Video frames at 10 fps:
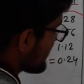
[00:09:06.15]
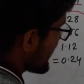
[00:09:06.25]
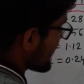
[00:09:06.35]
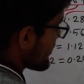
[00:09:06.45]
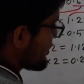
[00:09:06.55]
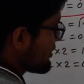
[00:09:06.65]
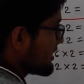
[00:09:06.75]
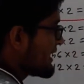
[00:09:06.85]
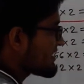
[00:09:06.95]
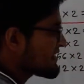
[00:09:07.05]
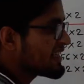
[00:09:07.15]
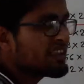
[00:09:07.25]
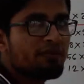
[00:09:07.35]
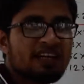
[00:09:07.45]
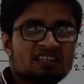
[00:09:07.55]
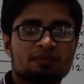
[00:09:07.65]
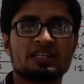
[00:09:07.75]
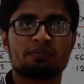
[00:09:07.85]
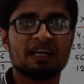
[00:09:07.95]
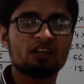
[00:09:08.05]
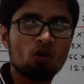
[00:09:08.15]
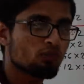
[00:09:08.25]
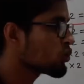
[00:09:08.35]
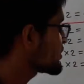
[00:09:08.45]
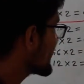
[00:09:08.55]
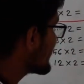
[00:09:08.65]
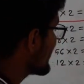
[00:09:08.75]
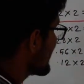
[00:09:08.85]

বি লেস সিগনিফিক্যান্স বিট মানে কম গুরুত্বের